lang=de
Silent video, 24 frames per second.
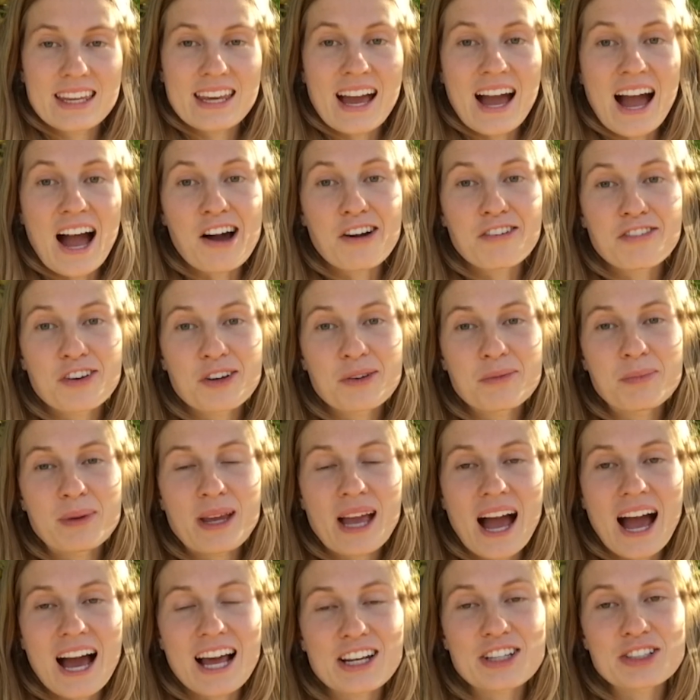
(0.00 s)
Ja, auch von
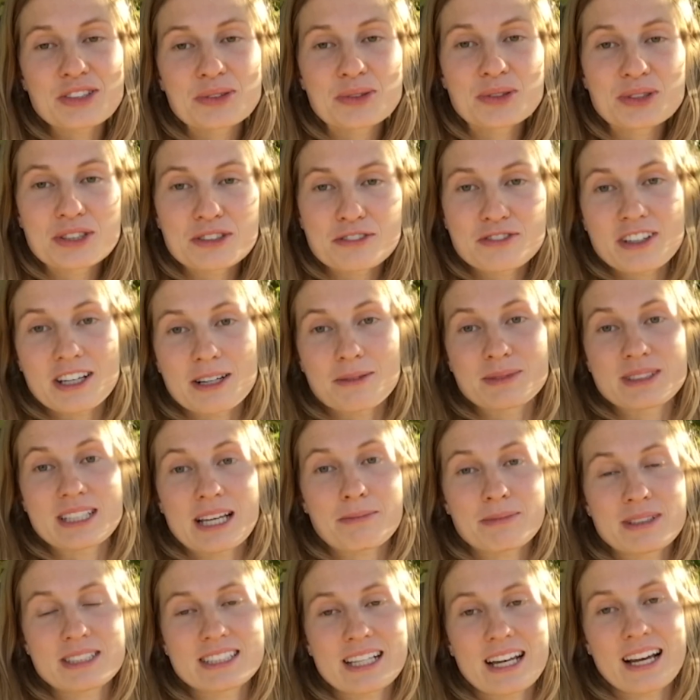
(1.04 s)
mir alles Gute für am
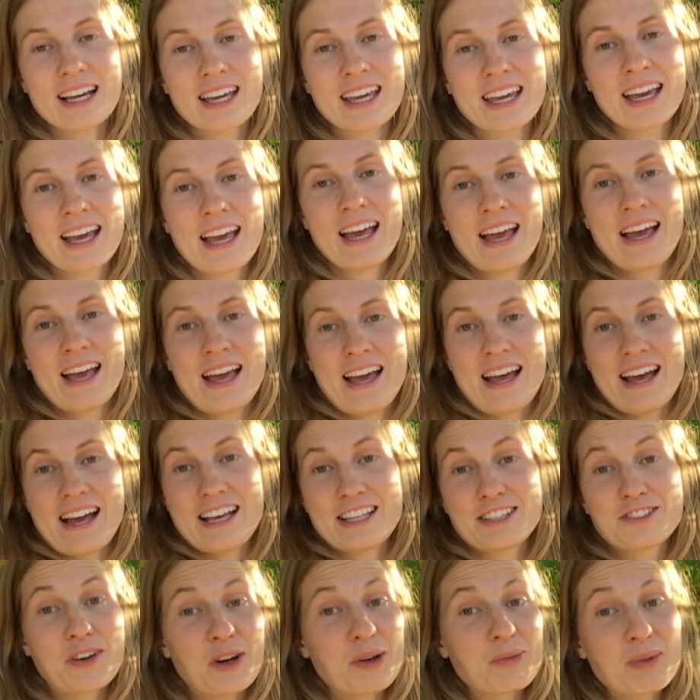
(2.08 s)
Samstag.
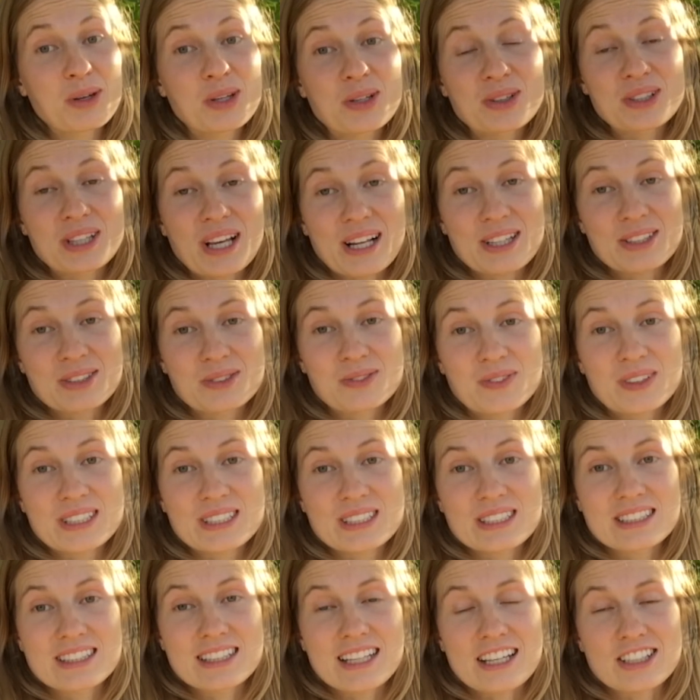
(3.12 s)
Es freut mich total zu
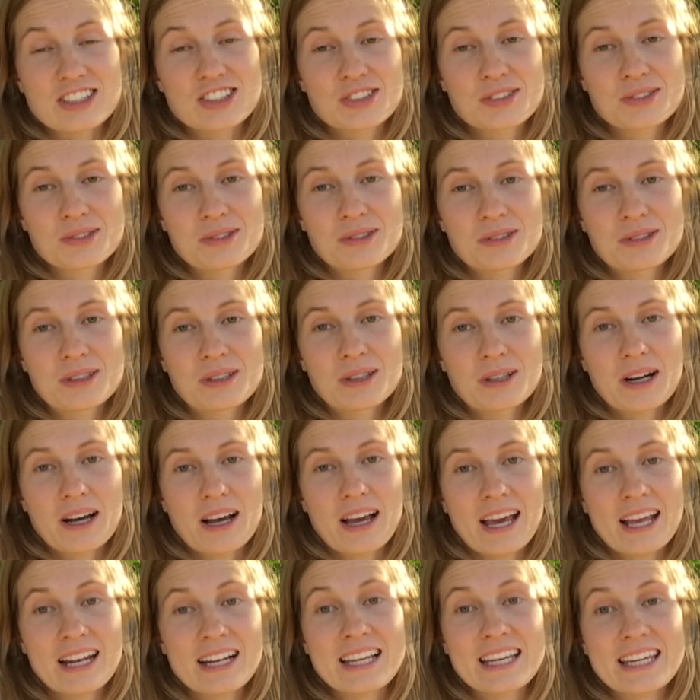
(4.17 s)
wissen, dass du
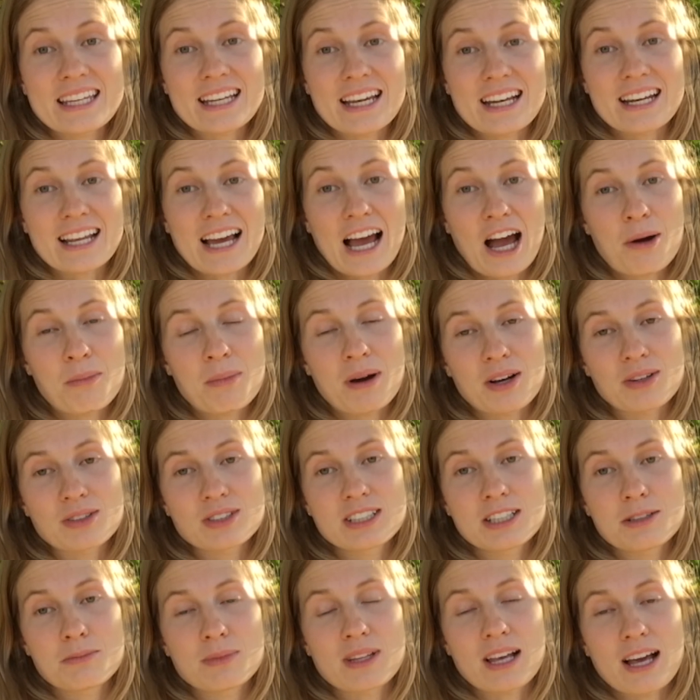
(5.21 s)
endlich deinen Traum
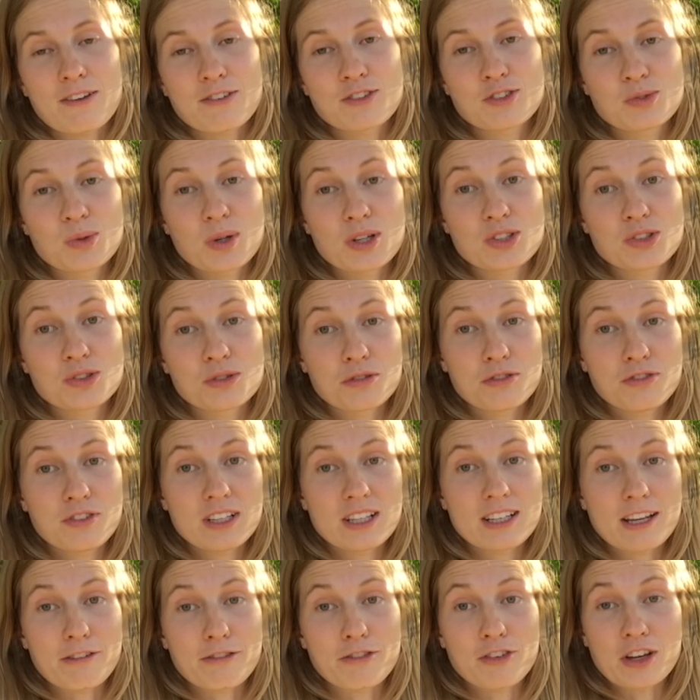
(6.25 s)
ausleben darfst. Du hast so
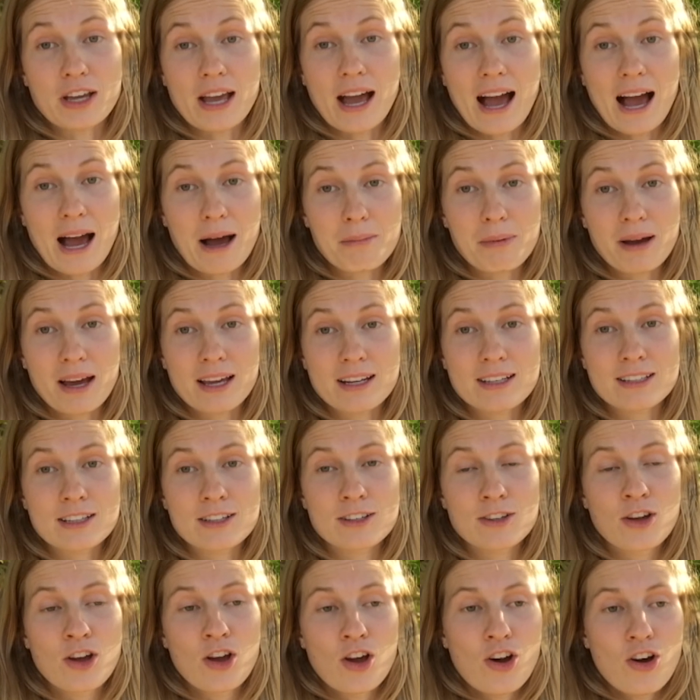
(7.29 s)
viel dafür
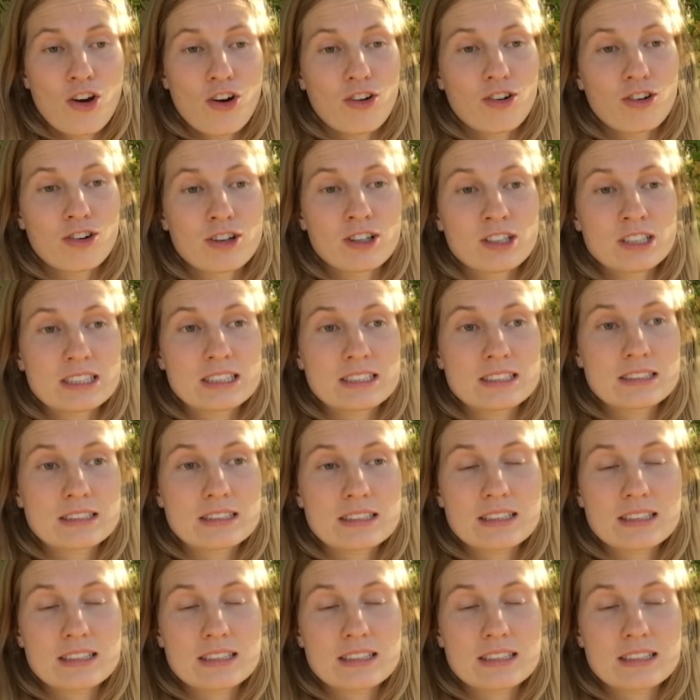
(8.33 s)
gearbeitet und